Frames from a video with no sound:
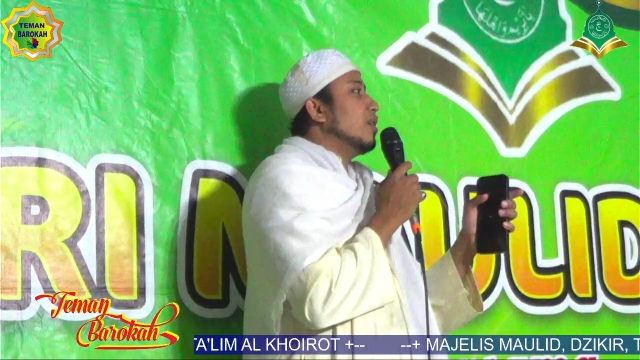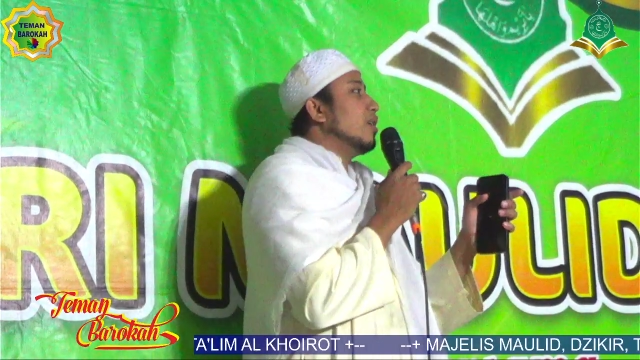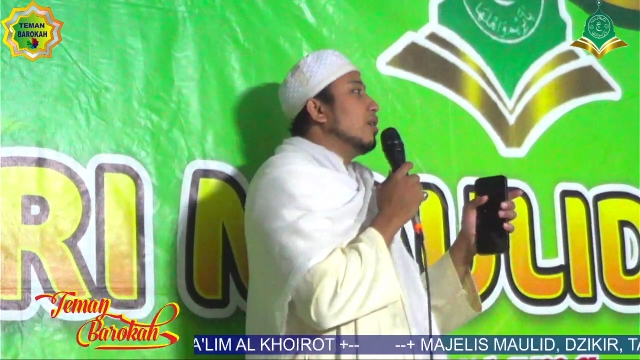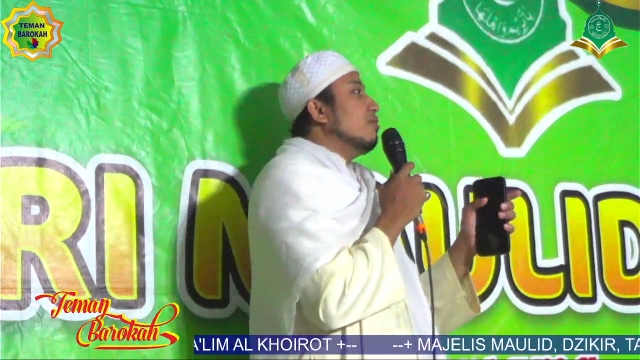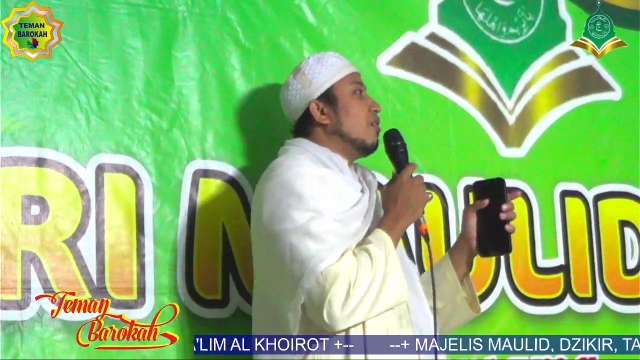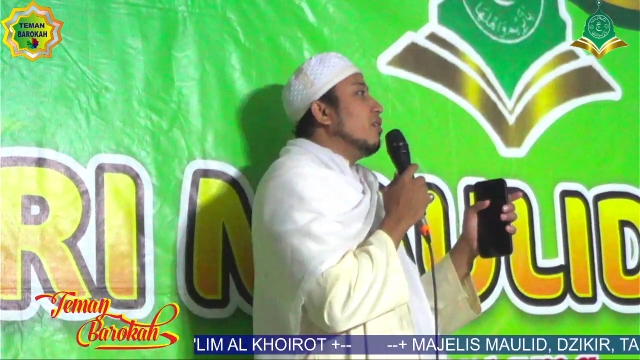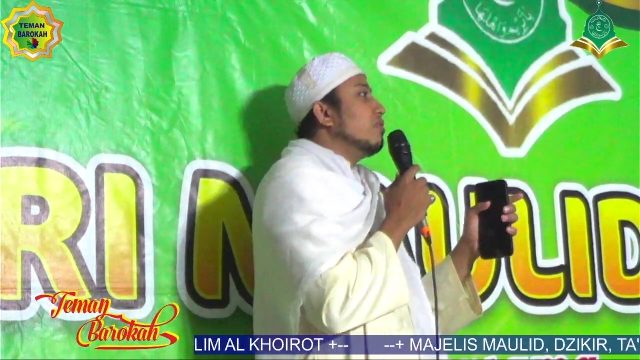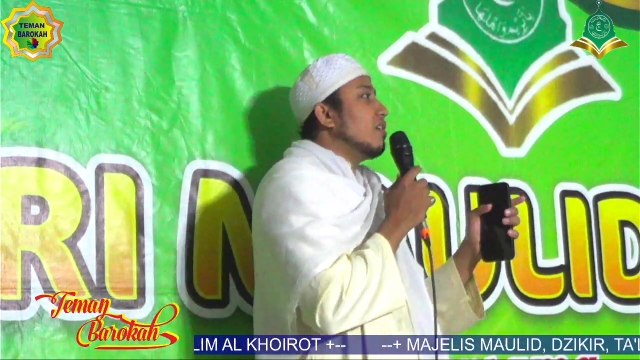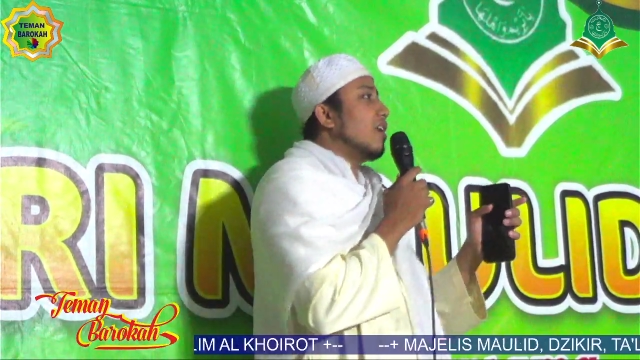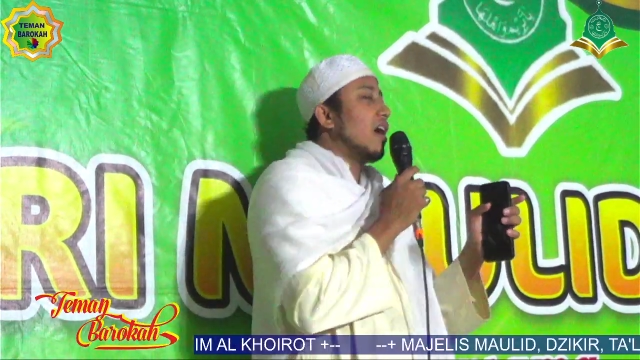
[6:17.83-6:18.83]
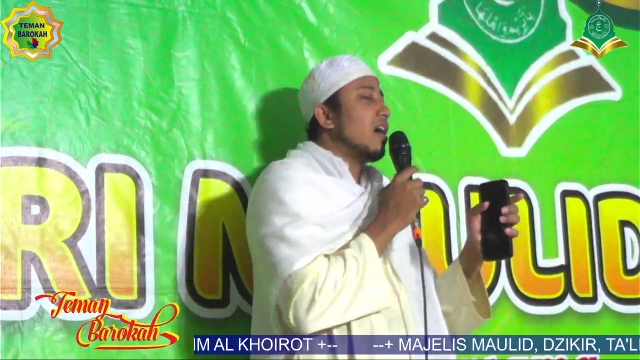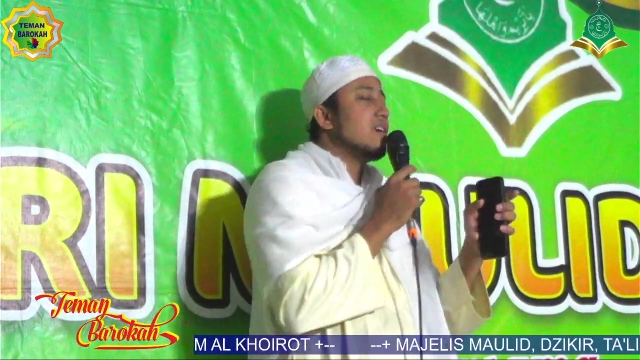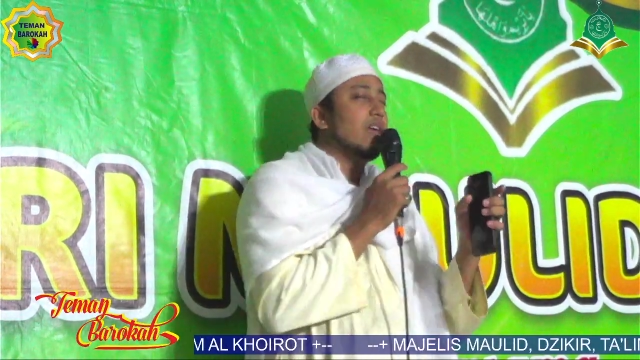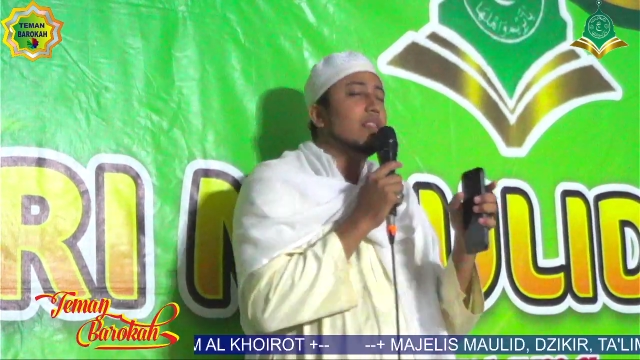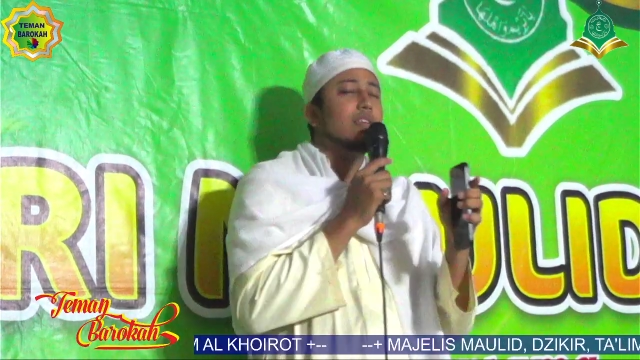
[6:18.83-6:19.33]
niku wonten
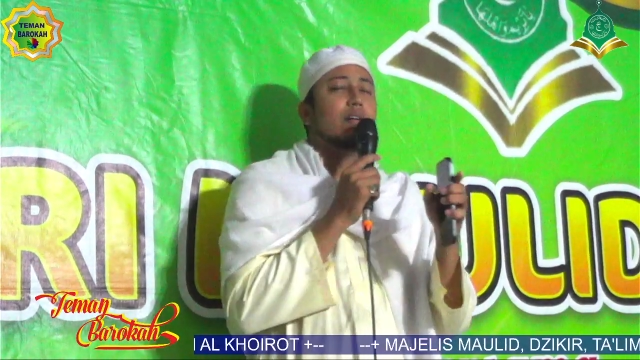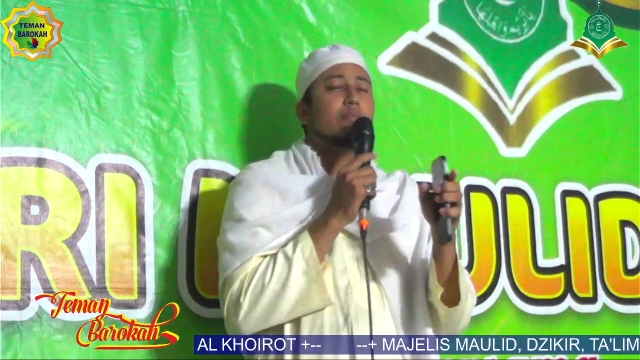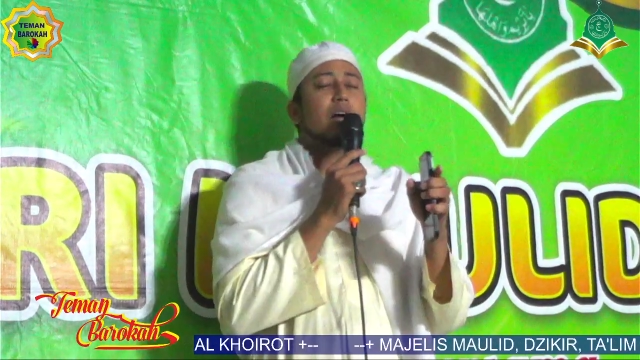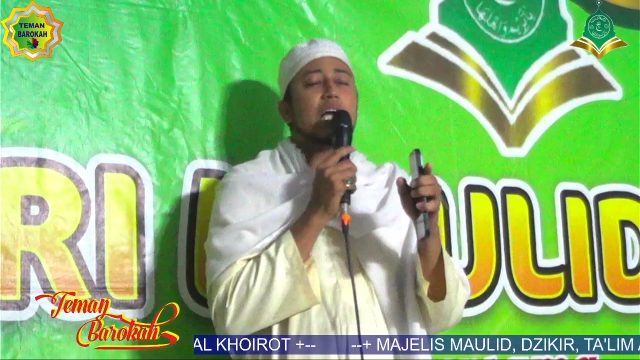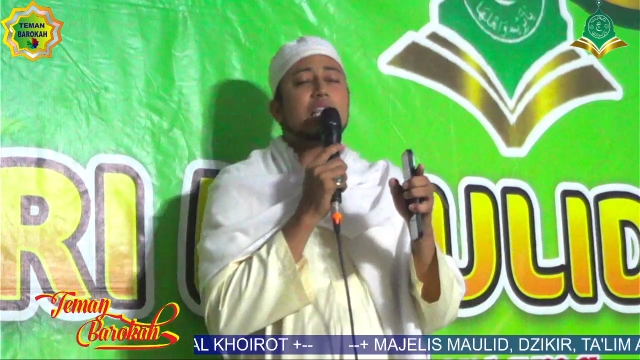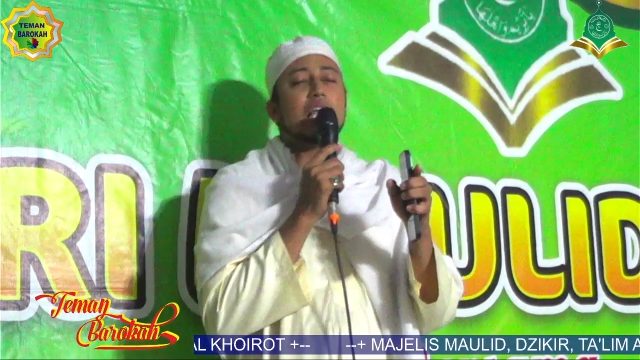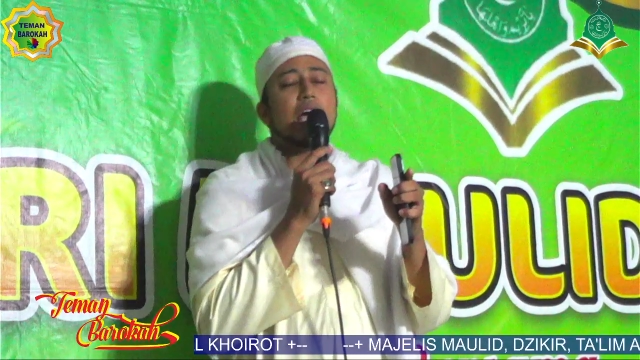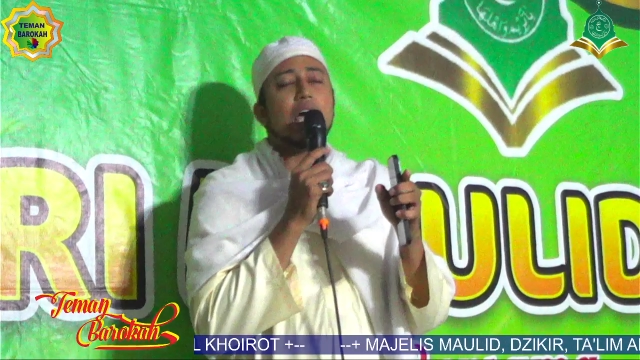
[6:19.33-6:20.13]
ayat yang mengatakan